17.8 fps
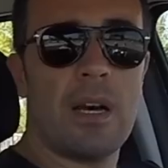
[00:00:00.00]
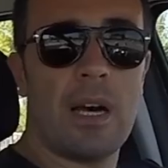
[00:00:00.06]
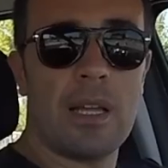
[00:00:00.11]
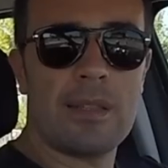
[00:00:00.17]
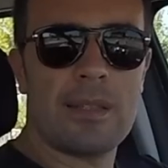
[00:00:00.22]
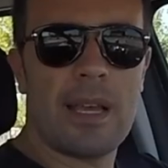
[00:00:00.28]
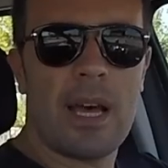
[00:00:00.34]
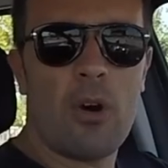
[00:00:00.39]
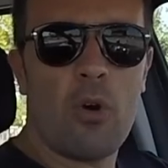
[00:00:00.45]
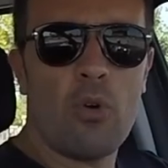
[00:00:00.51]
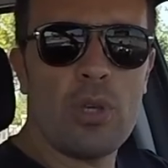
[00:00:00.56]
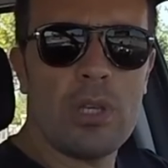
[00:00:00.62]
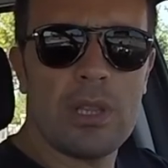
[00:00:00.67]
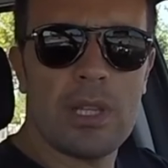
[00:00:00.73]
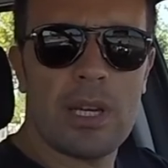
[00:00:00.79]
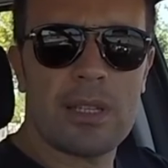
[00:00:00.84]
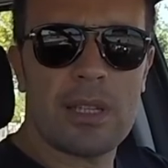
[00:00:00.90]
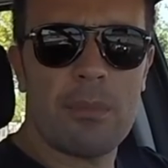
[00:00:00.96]
Hatta o
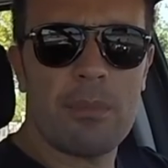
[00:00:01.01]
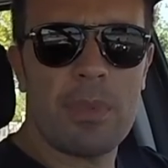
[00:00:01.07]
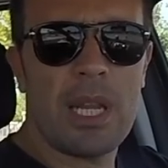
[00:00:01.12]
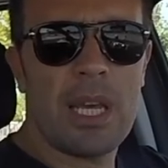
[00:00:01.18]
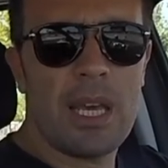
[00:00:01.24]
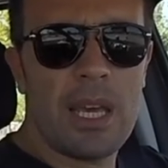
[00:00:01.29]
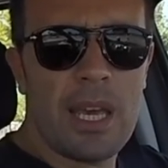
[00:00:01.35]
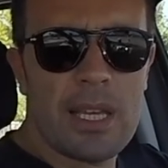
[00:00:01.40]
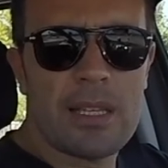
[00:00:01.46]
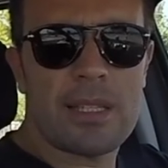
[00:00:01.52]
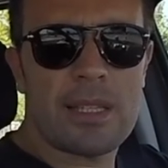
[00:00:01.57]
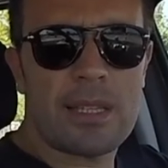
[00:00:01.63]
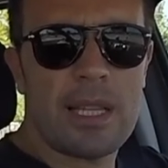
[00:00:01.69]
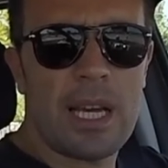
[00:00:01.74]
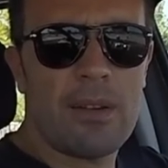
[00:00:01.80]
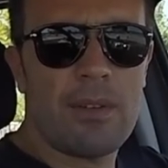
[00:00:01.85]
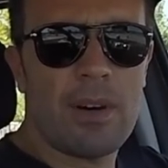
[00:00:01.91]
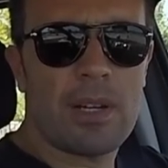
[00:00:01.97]
yıllardan bile
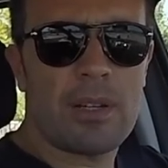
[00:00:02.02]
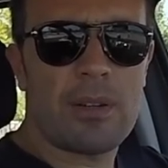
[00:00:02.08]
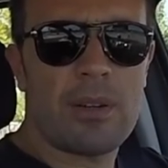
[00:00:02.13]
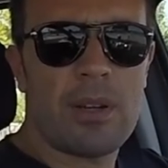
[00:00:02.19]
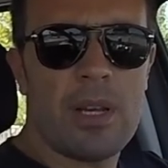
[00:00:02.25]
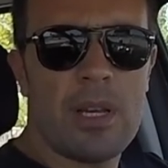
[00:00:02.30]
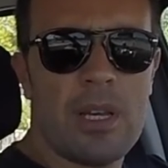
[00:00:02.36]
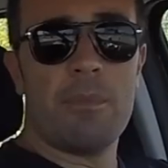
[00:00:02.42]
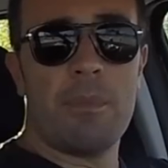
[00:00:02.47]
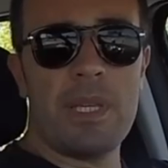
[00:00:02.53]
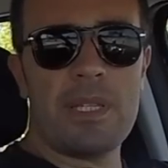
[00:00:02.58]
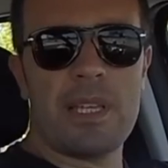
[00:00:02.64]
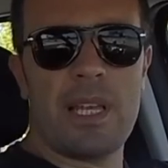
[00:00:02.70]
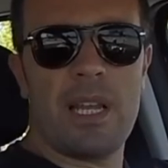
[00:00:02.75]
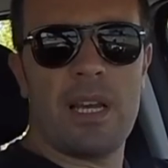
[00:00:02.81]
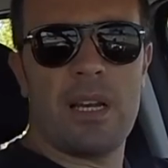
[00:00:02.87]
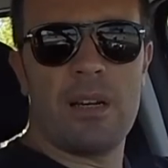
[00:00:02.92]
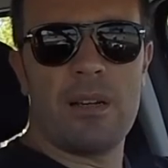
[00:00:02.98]
eksikler var.
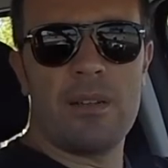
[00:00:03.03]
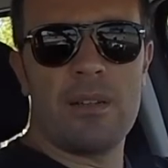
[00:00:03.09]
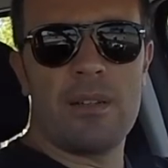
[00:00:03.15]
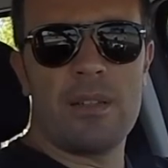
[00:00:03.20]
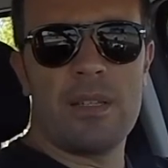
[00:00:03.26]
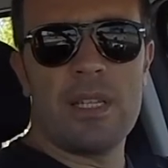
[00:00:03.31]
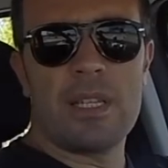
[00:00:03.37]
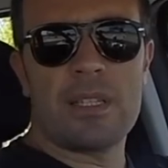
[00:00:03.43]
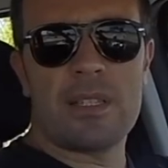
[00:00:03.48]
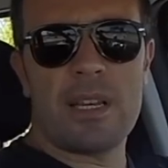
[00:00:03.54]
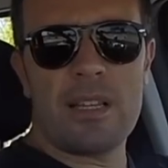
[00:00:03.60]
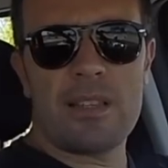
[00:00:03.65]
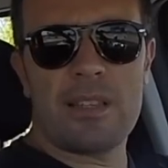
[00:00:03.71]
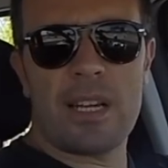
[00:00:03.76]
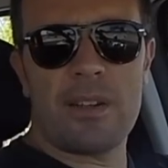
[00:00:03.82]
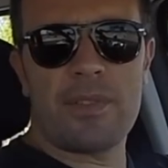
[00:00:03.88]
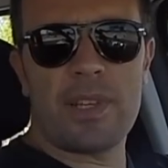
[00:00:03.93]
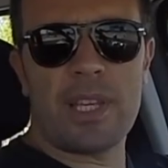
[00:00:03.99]
Mesela sağ
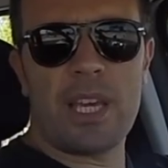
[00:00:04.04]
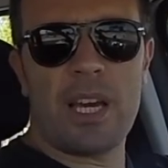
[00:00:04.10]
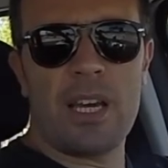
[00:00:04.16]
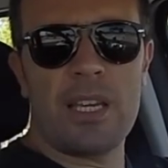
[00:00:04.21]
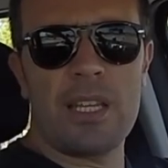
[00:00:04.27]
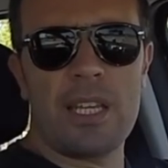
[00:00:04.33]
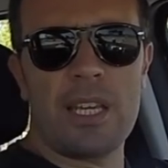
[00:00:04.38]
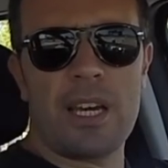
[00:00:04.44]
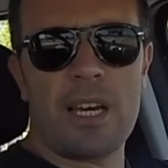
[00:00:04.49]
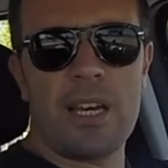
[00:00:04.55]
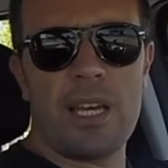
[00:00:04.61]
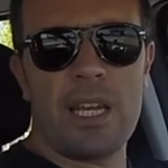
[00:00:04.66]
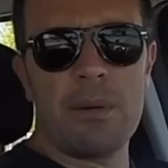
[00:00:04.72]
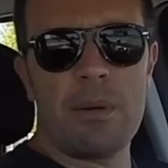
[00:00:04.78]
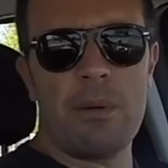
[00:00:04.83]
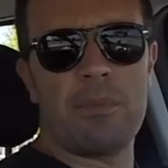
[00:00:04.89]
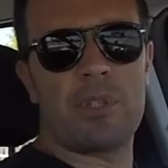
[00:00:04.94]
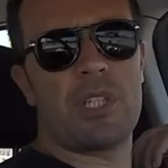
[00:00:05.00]
taraftaki aynayı
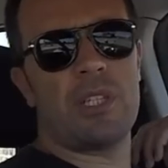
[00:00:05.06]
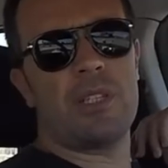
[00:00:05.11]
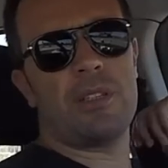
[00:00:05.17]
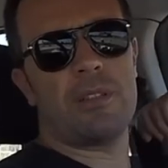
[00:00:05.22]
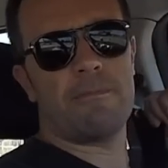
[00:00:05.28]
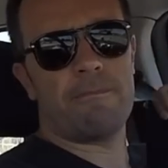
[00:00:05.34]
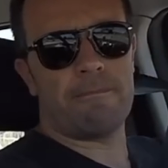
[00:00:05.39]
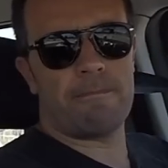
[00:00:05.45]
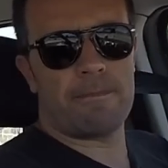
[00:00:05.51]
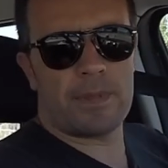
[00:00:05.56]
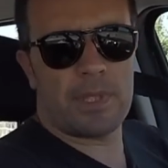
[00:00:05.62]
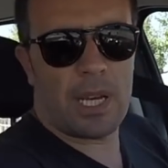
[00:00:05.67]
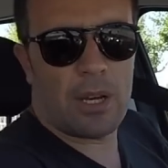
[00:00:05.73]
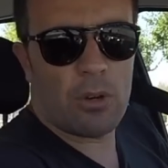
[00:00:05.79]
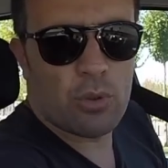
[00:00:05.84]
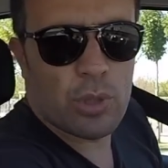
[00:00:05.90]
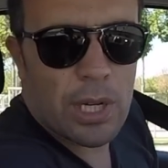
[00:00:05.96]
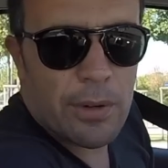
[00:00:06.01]
ayarlamam için
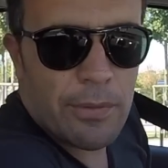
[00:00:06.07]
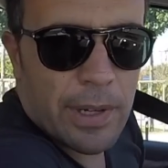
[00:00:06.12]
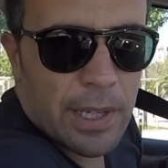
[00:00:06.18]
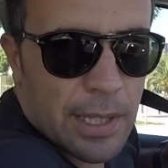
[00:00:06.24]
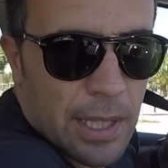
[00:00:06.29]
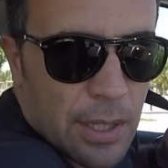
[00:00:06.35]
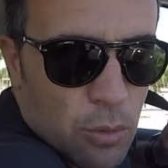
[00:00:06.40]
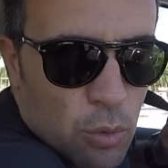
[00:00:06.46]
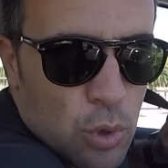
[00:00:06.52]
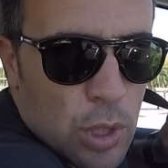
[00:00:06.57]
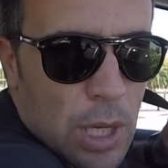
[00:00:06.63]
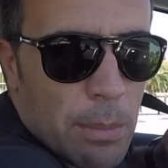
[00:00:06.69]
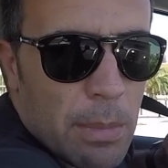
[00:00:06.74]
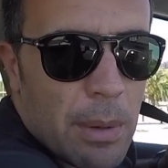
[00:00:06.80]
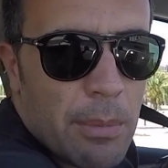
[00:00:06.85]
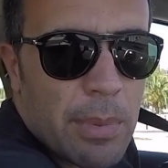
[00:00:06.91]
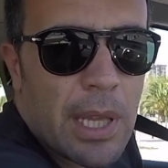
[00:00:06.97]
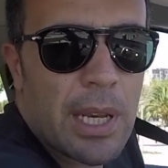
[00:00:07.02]
ta o tarafa kadar
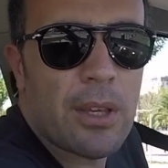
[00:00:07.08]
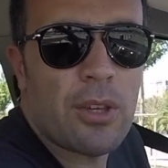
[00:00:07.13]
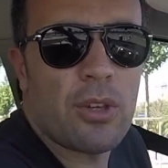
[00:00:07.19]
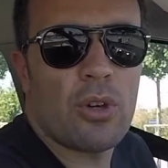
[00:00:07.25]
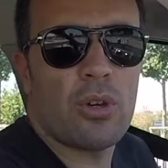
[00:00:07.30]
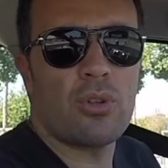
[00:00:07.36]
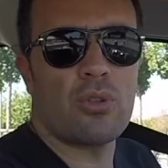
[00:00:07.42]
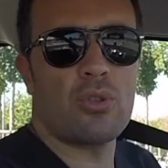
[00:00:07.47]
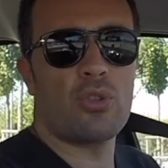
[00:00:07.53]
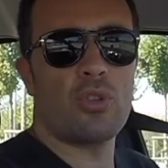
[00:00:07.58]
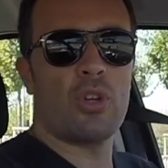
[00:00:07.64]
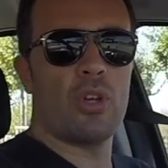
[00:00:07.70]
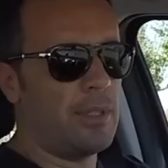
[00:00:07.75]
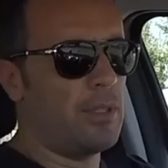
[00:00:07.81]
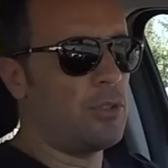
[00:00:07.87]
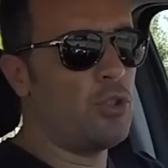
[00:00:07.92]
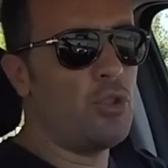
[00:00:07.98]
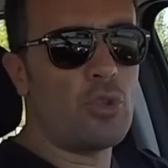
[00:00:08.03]
uzanmam gerekiyor.
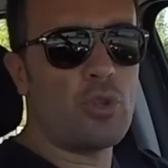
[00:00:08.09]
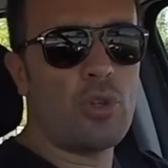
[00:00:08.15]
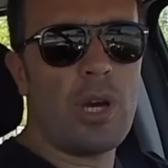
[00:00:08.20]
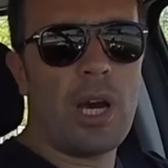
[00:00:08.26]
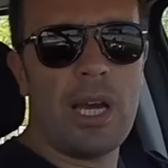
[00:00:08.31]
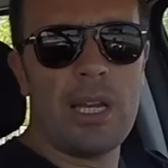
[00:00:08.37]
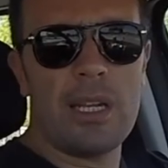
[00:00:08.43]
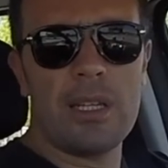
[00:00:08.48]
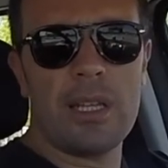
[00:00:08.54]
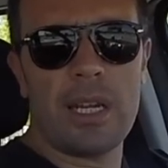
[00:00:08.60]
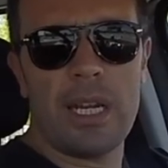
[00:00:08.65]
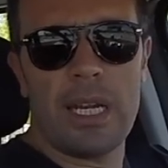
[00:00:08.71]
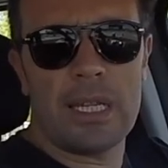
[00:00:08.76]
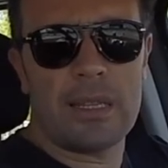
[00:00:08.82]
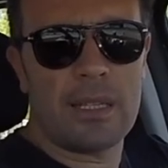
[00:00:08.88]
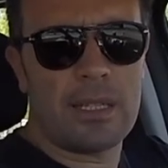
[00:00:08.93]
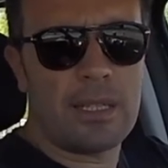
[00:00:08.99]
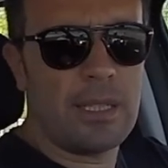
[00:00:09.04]
Çünkü aynalar
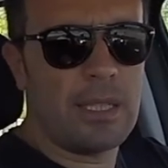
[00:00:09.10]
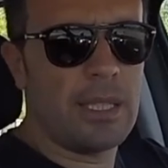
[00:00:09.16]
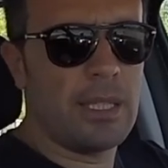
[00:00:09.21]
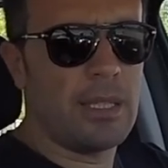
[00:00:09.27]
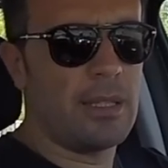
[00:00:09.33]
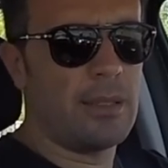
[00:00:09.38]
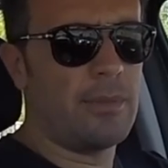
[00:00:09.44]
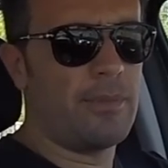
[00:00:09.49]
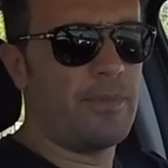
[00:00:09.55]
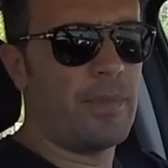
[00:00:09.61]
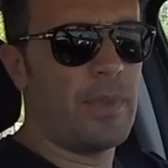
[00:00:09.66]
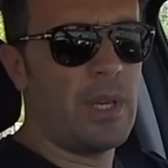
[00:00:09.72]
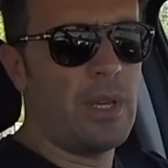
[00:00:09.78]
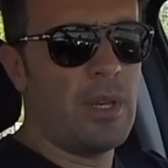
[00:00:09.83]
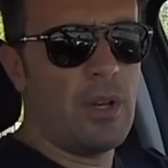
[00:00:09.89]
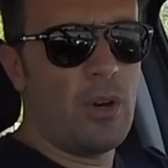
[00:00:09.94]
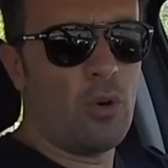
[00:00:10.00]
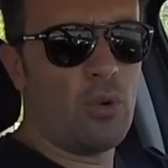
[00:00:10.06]
elektrikli değil.
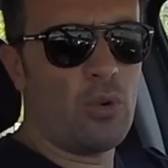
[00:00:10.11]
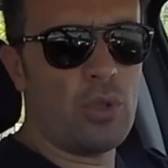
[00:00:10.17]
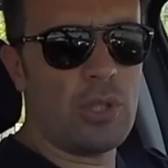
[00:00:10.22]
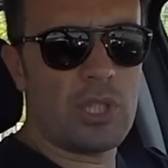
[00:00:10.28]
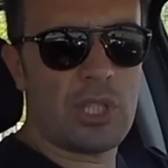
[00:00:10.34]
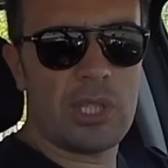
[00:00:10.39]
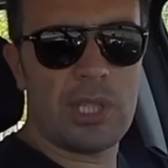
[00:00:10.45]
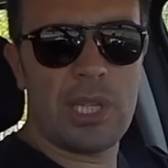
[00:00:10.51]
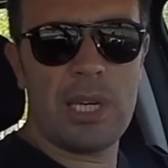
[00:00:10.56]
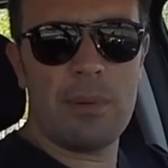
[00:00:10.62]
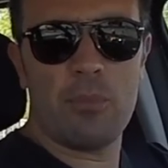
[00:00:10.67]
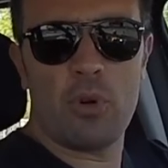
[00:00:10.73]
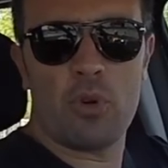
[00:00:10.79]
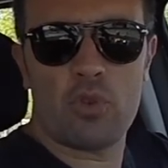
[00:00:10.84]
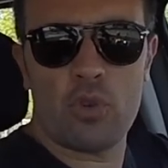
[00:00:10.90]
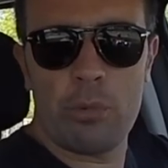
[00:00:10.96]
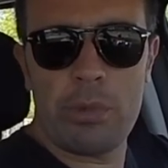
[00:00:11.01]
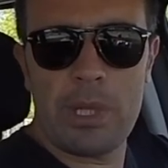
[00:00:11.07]
Onun dışında bu
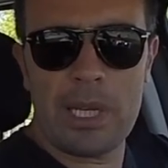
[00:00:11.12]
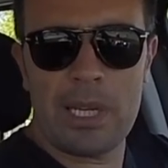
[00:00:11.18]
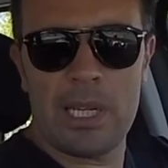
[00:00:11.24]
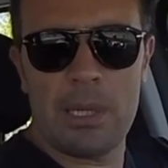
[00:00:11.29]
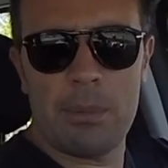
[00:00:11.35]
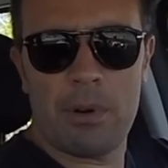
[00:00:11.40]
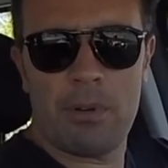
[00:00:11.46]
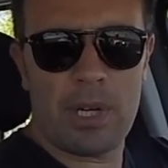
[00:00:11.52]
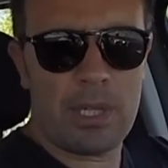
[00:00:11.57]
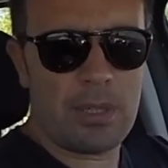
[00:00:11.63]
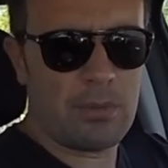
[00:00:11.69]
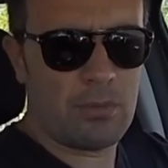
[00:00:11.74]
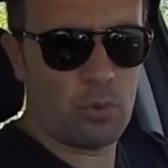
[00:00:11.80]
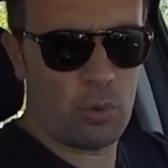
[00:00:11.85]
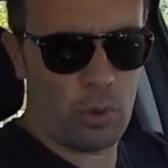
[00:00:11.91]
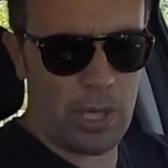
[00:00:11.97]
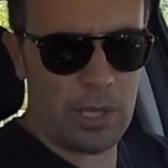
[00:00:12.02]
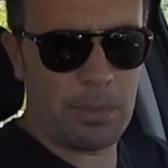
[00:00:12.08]
otomobilde klima var.
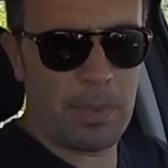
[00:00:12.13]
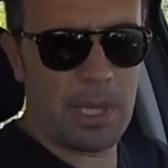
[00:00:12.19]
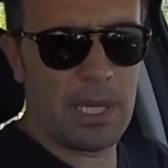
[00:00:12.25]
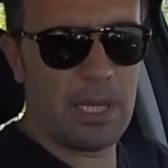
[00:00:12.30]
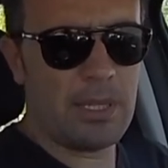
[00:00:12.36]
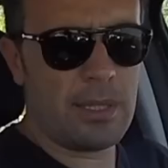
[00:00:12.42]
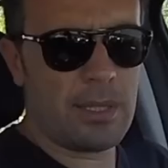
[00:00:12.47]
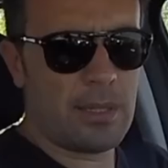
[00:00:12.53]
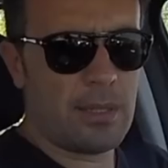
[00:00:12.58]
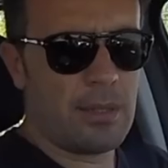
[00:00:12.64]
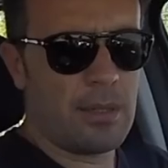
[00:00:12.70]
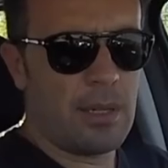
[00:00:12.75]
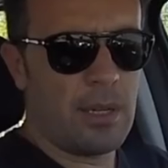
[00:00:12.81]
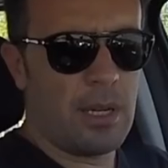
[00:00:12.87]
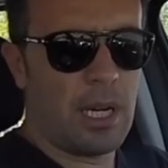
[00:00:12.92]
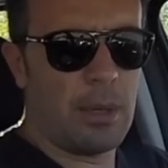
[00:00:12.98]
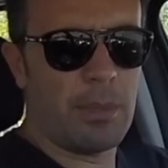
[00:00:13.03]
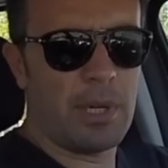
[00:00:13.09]
Dua etmeliyiz.
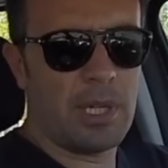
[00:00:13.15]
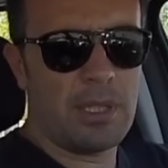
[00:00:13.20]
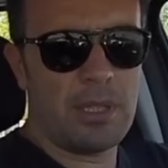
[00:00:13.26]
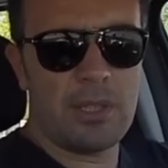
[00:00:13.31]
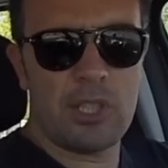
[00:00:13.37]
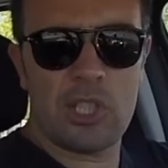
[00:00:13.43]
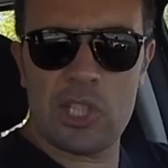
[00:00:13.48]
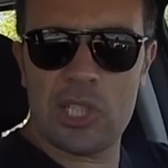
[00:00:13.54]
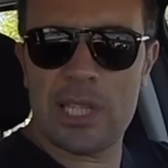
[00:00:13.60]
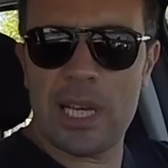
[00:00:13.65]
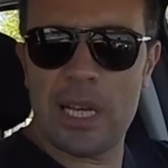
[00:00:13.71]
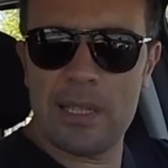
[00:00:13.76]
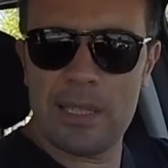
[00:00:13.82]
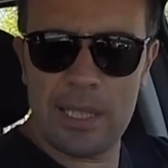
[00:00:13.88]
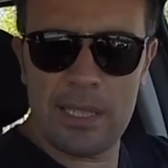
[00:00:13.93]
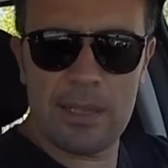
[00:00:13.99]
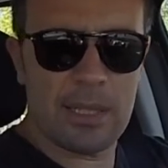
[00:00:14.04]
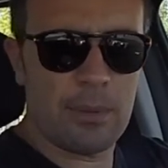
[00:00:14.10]
Ama dijital
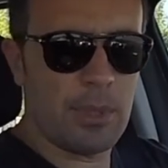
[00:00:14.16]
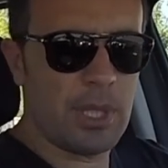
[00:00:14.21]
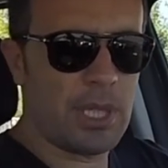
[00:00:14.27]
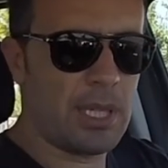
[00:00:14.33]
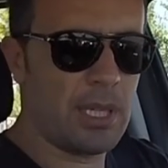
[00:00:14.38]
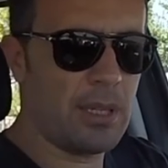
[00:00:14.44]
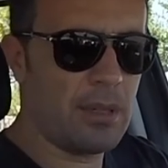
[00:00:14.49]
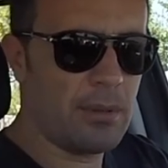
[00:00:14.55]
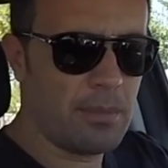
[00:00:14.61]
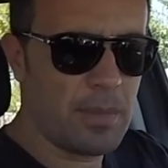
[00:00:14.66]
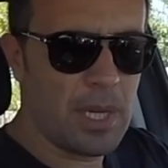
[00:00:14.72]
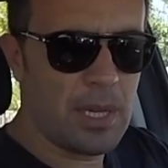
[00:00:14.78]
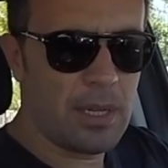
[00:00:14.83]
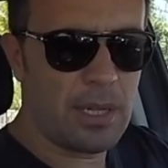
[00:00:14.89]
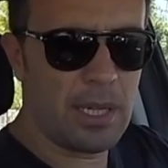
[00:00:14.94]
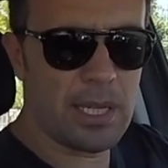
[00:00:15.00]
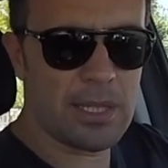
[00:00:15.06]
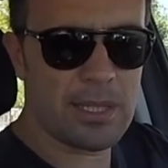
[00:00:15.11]
değil tabii ki.
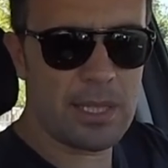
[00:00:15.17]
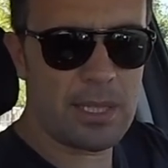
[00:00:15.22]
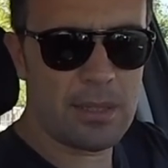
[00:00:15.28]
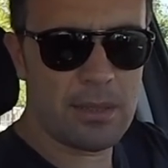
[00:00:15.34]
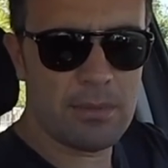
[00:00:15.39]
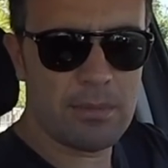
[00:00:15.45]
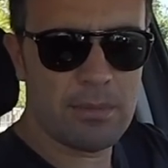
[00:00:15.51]
Klasik.